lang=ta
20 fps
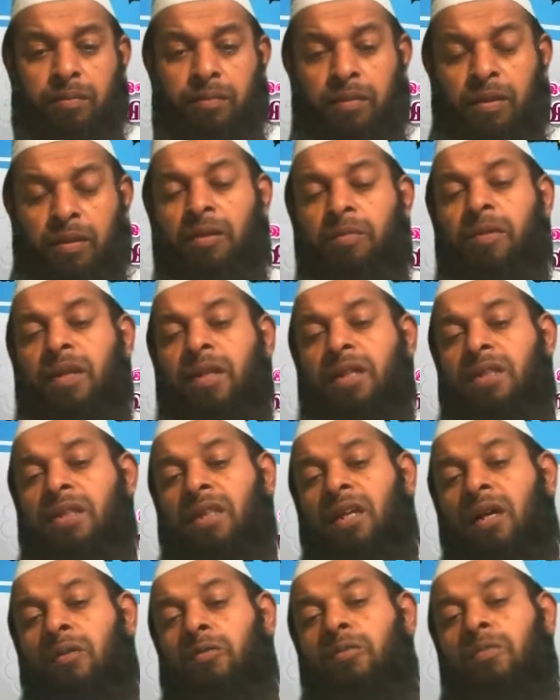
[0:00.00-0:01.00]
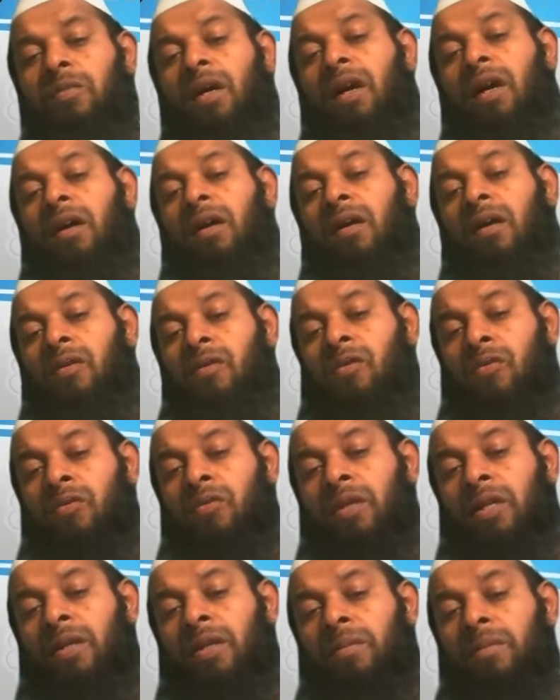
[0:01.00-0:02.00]
மரியம் அலி இஸ்லாமும்
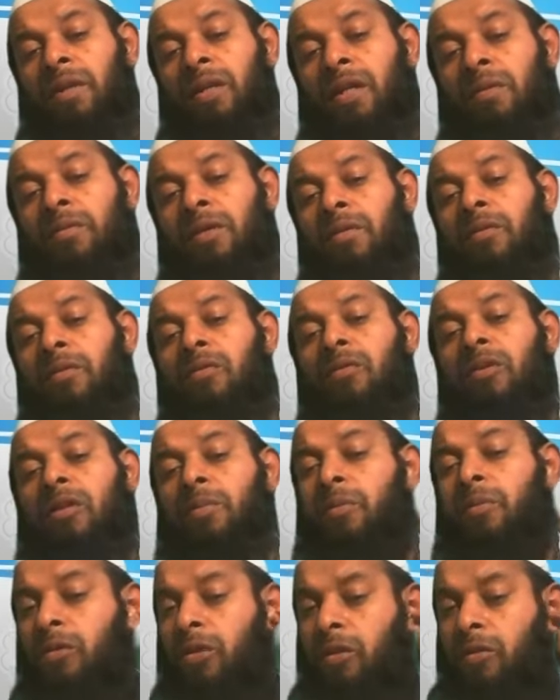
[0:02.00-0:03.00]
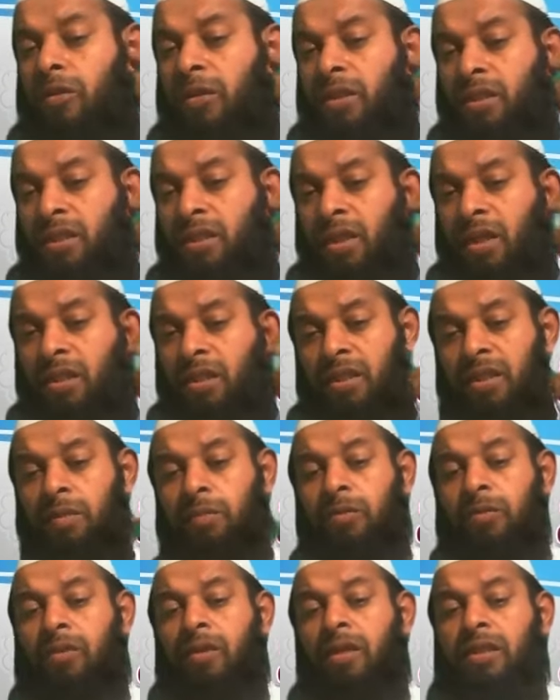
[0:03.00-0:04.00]
அவருடைய மரியமையும் அவருடைய புதல்வர் ஈசா அலி
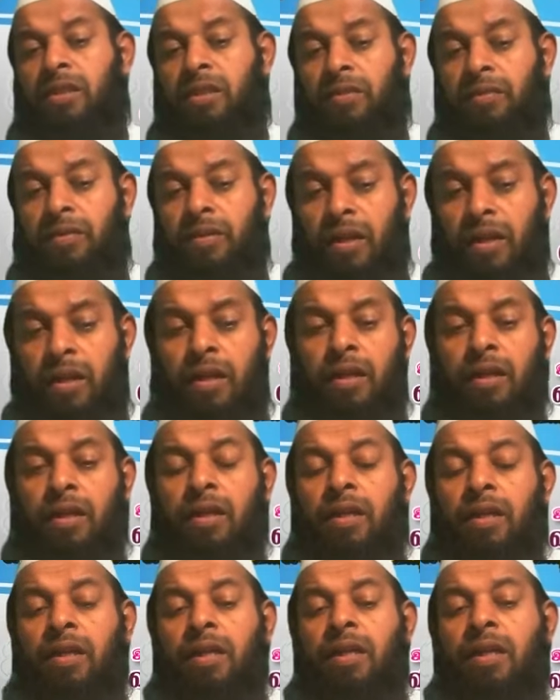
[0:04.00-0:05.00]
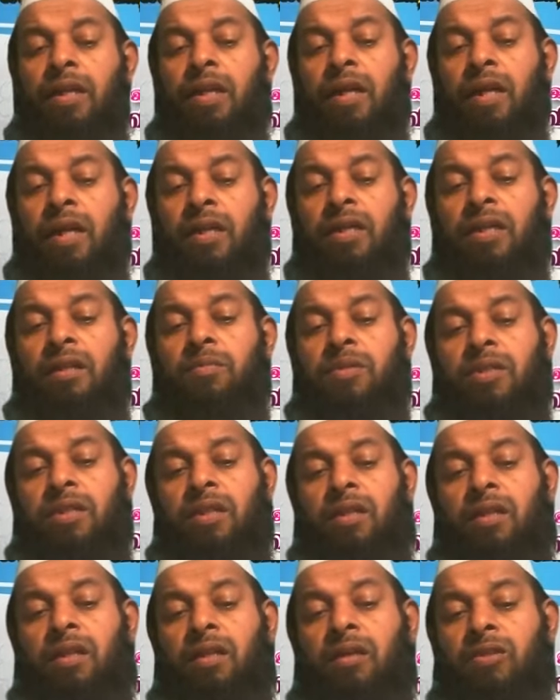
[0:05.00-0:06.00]
இஸ்லாம் அவர்களை தவிர என்று நபி
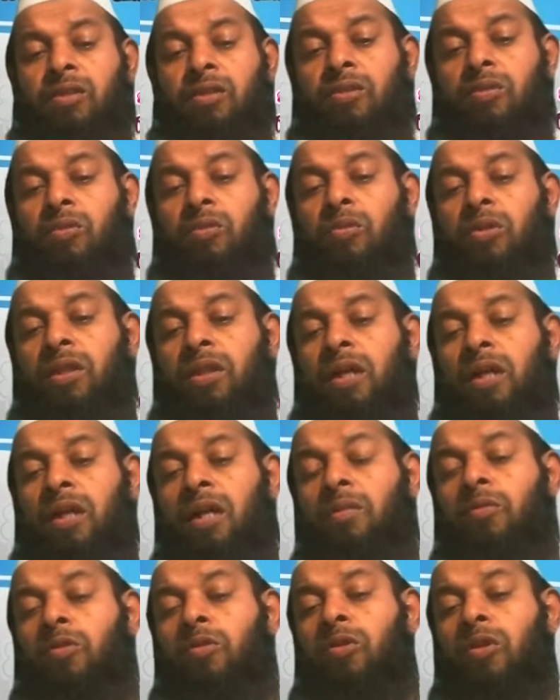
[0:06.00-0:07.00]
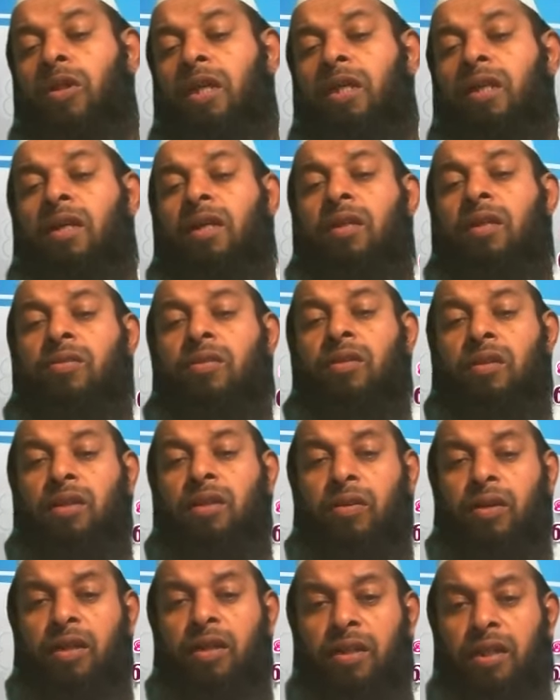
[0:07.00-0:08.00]
சொல்லதாலசன் கூறியதாக அபு
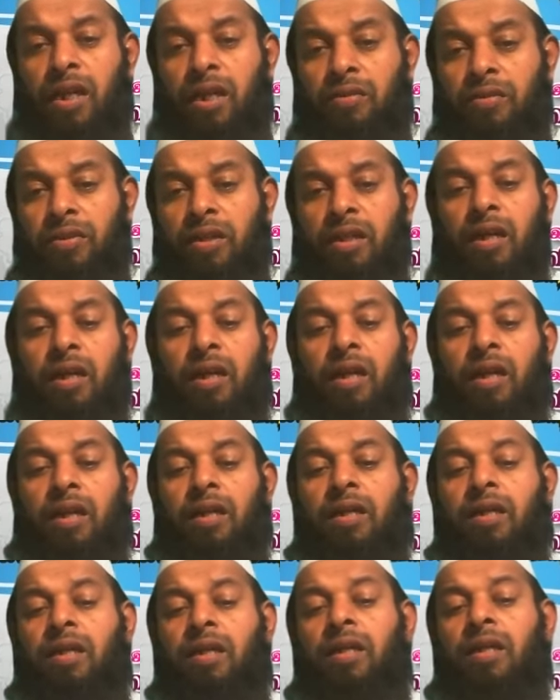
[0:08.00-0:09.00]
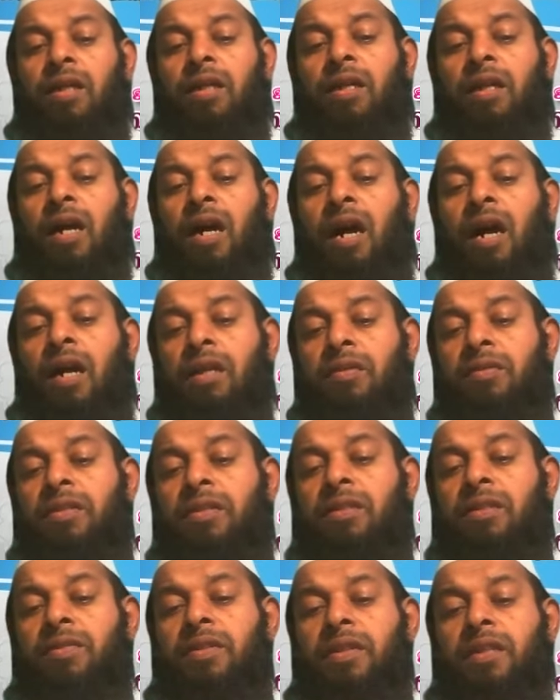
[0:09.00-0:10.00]
அவர்கள் இதை அறிவிக்கிறார்கள்
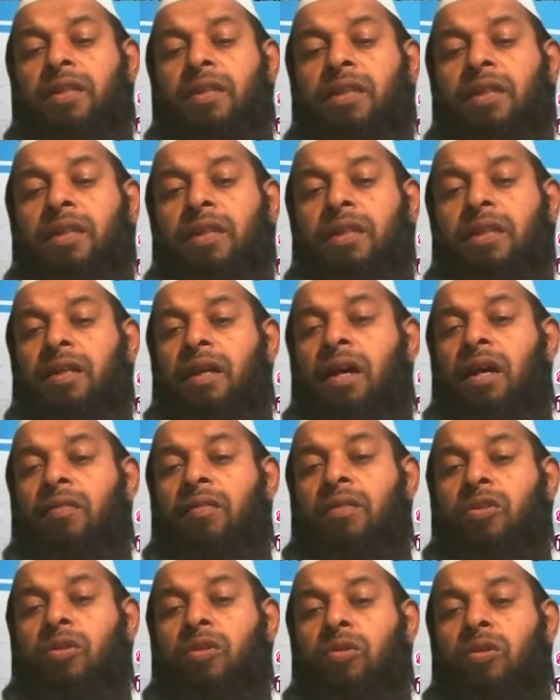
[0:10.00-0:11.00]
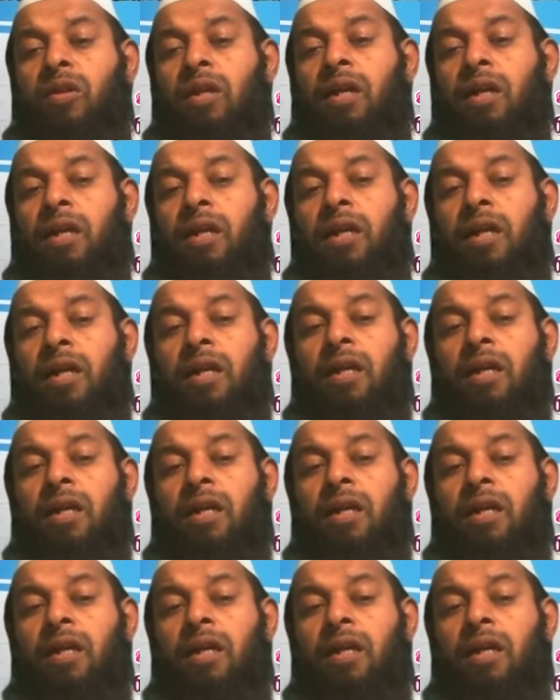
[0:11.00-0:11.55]
அறிவித்து விட்டு அவங்க சொல்றாங்க